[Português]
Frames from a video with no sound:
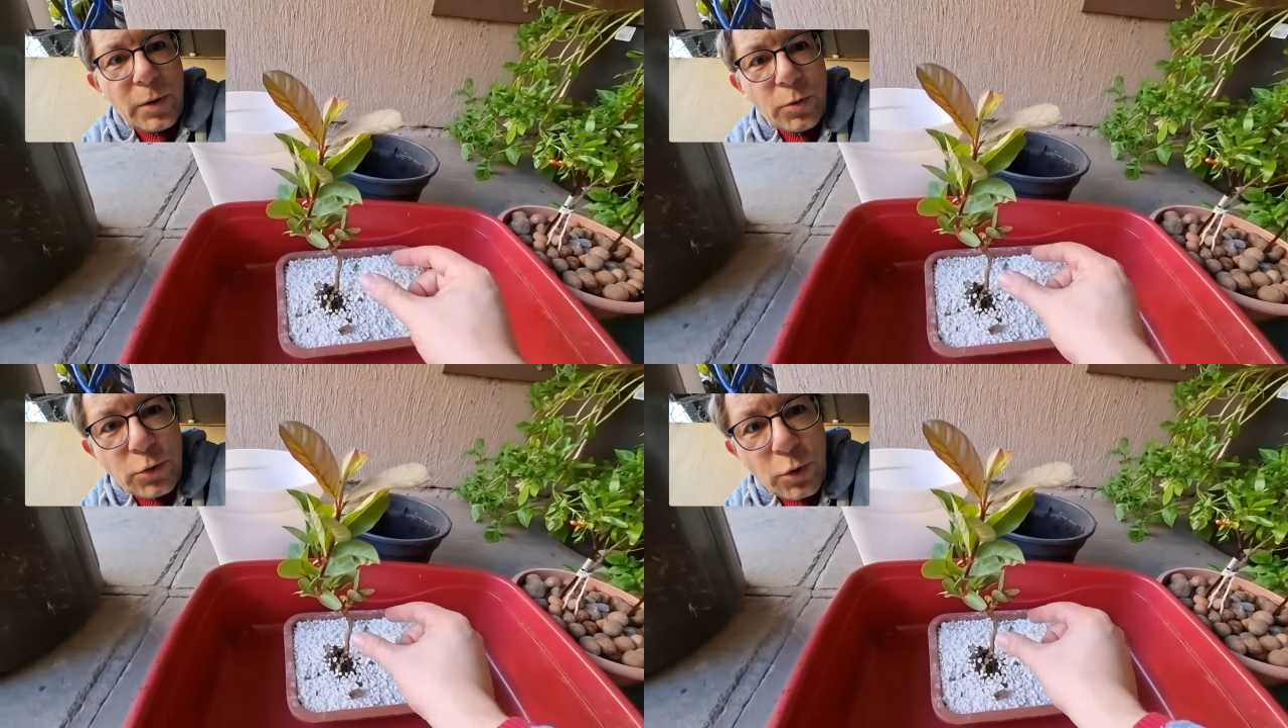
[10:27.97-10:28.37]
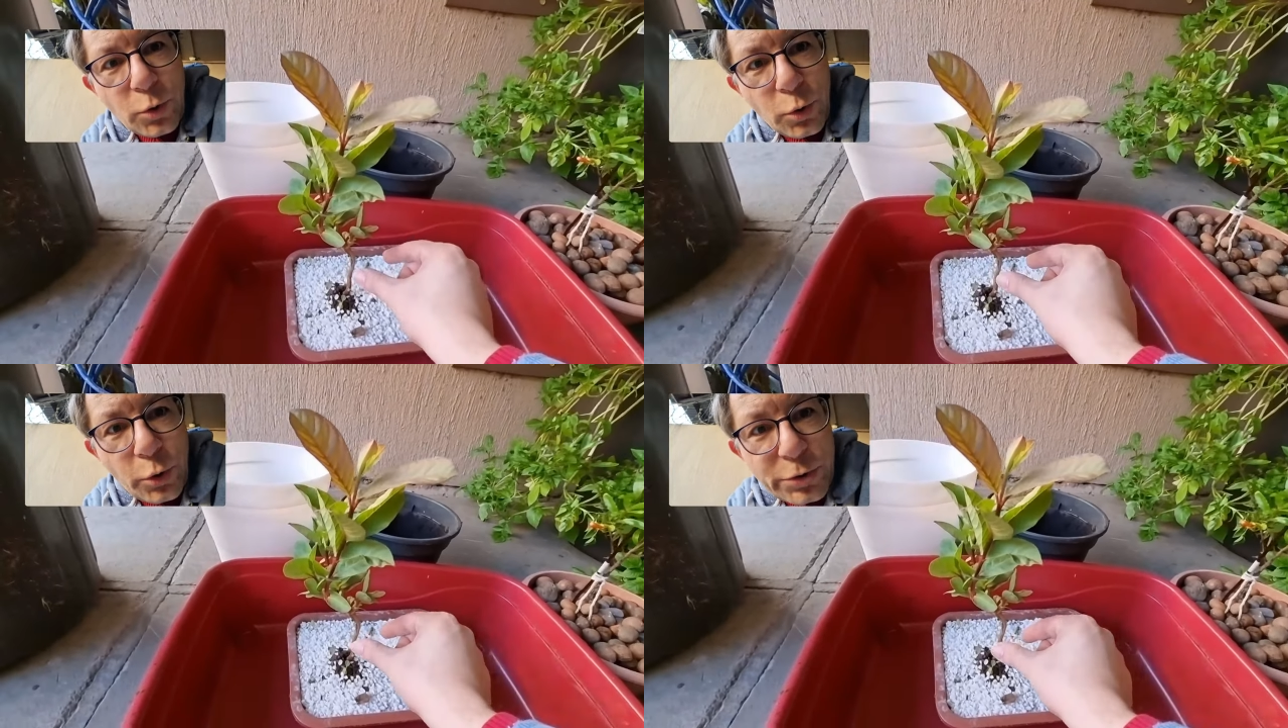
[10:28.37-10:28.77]
com
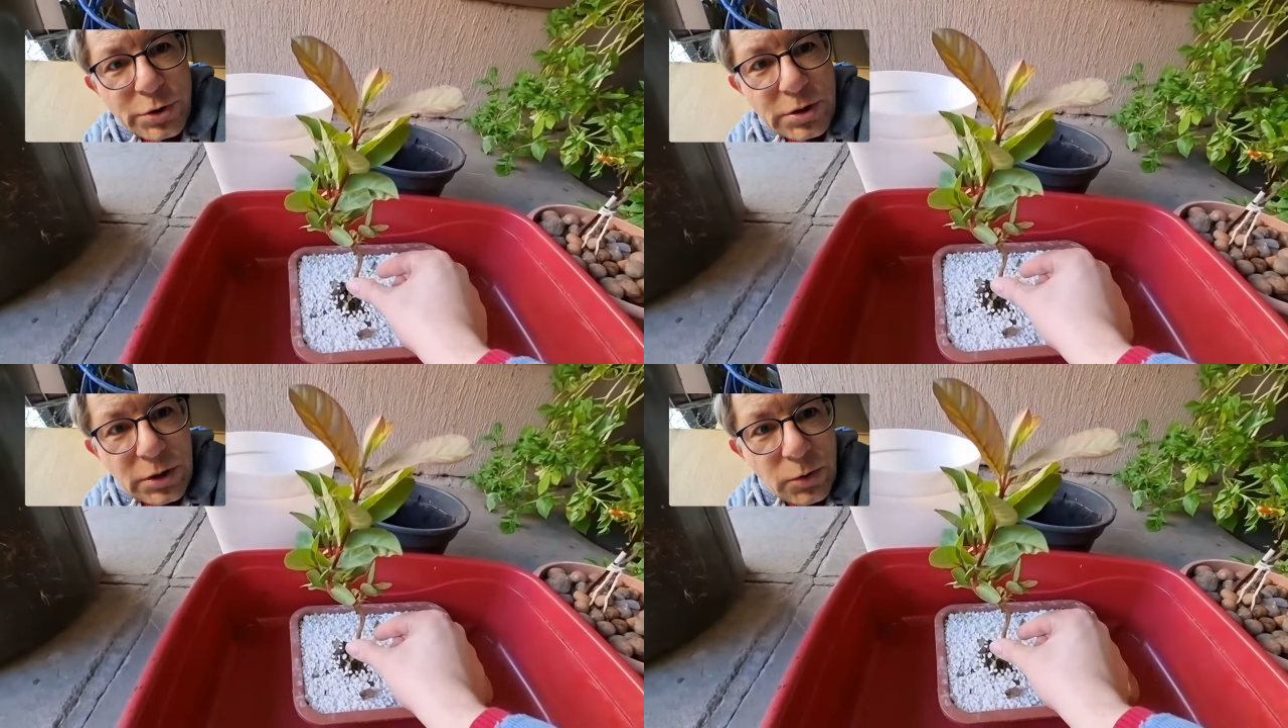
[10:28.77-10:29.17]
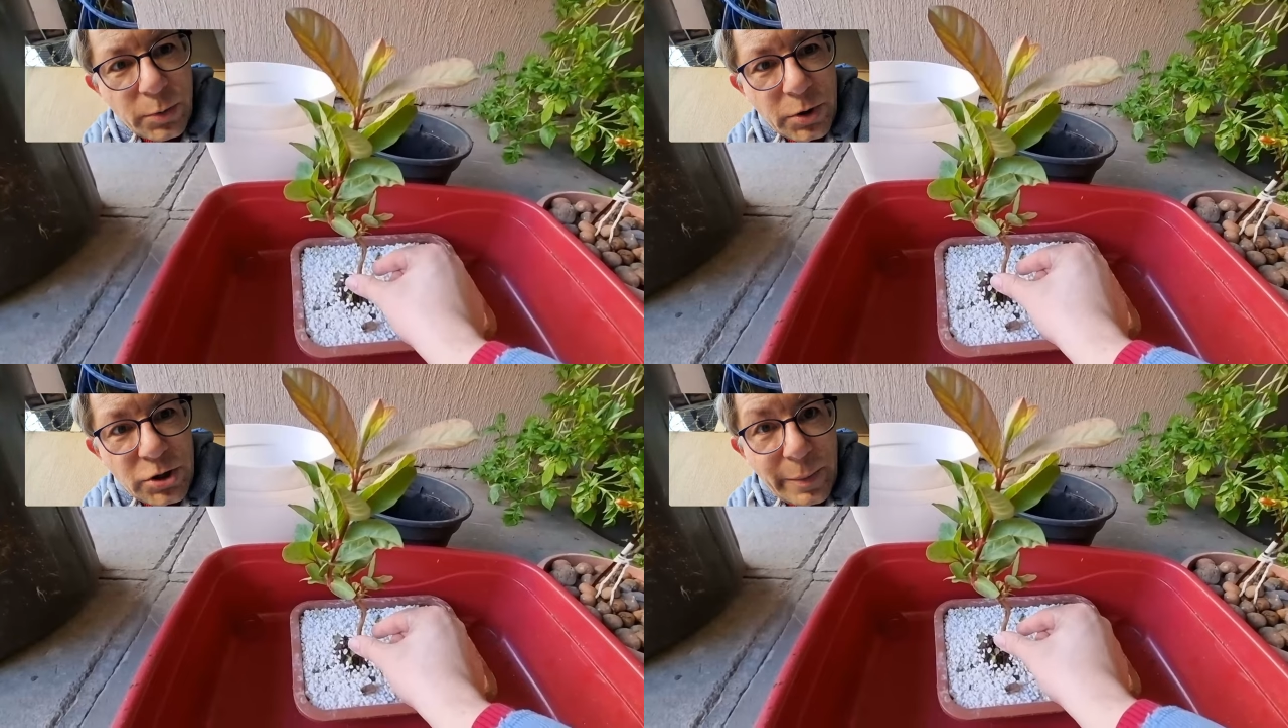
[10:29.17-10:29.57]
tronco grossinho,
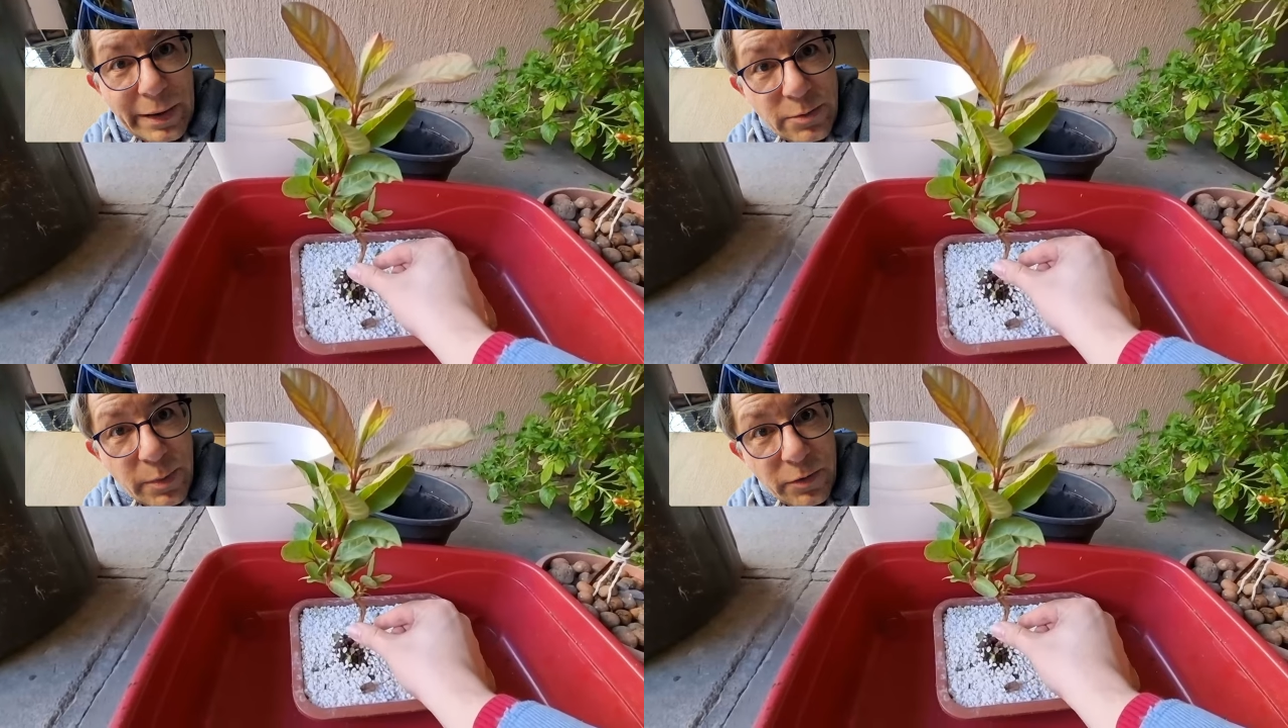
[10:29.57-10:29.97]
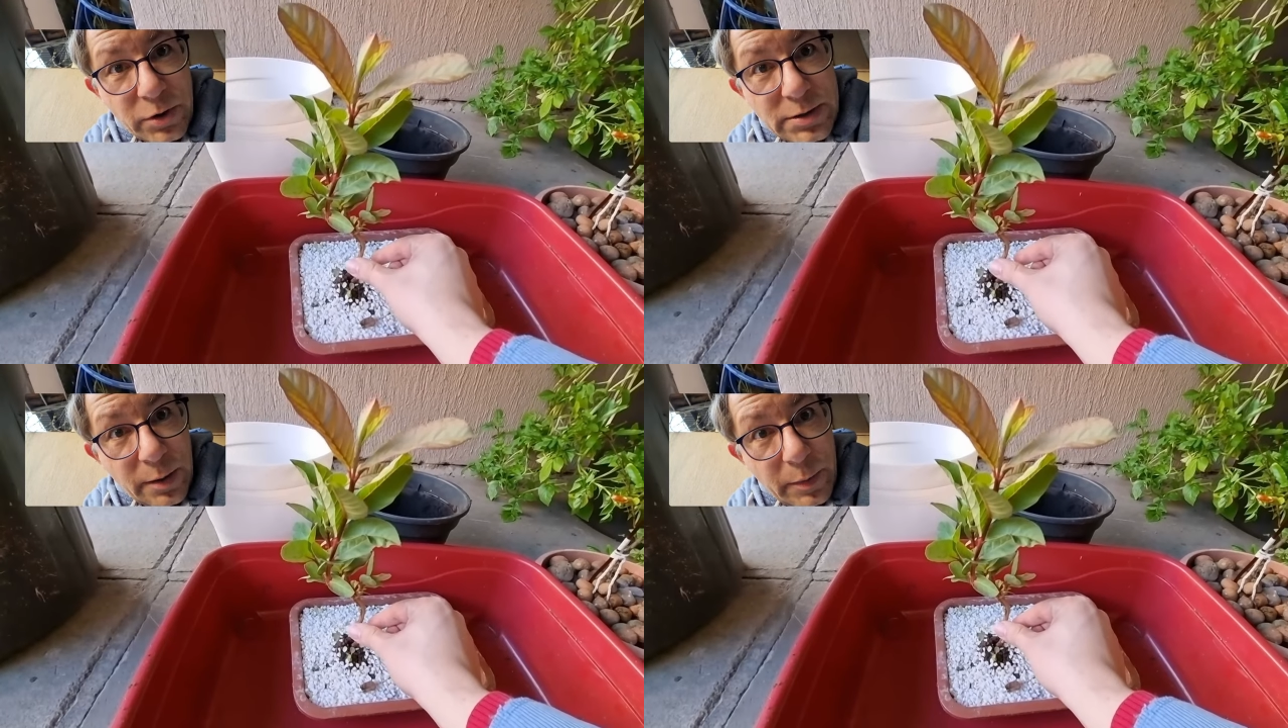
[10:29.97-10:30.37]
porque já parece uma
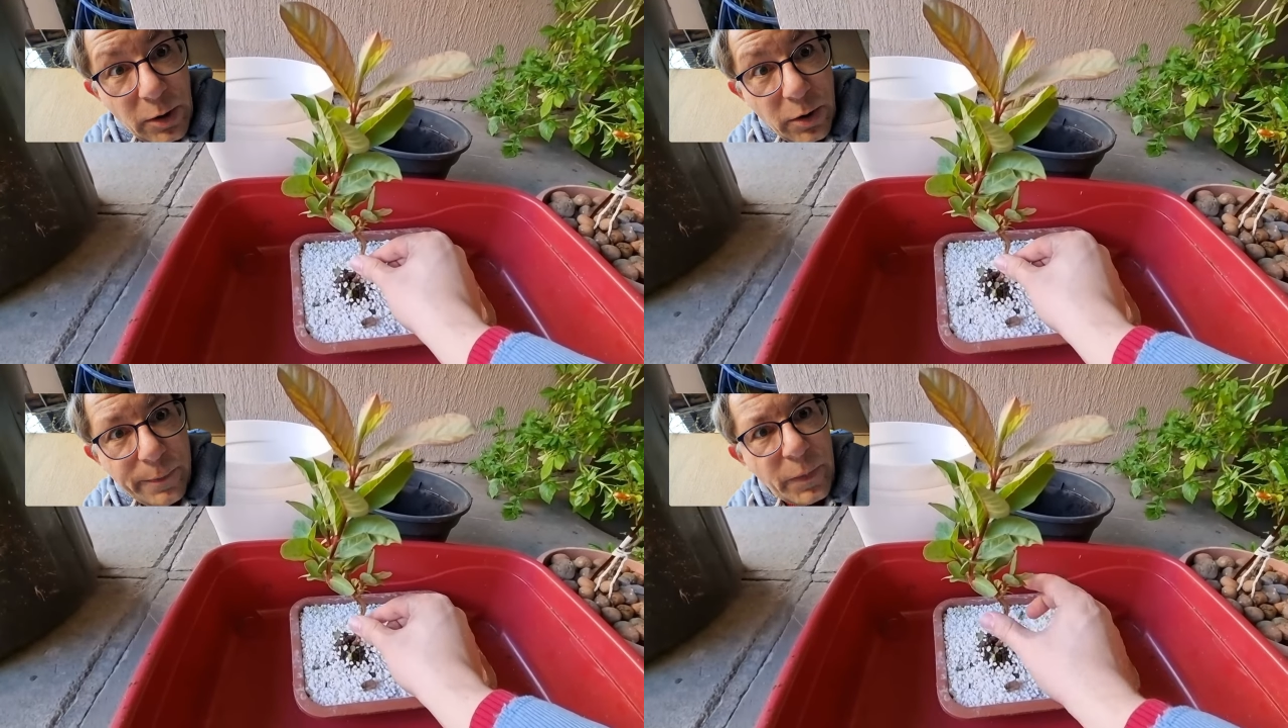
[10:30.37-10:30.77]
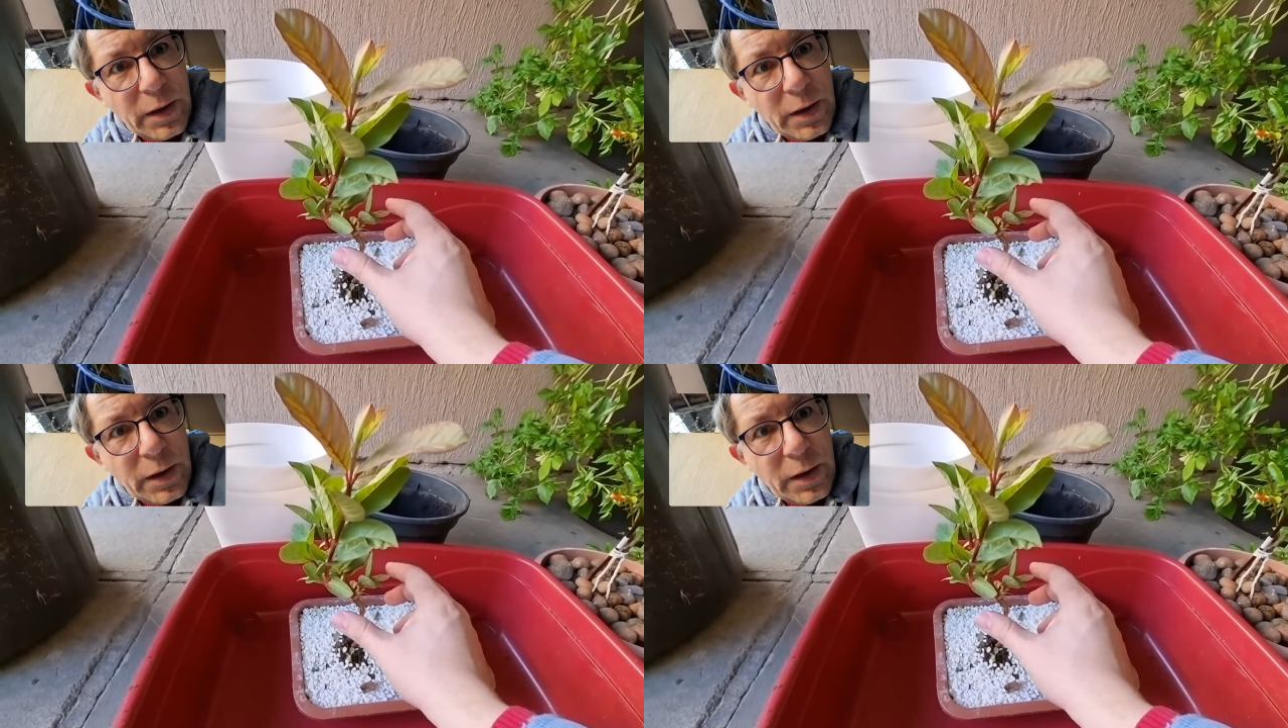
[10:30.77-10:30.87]
arvorezinha melhor,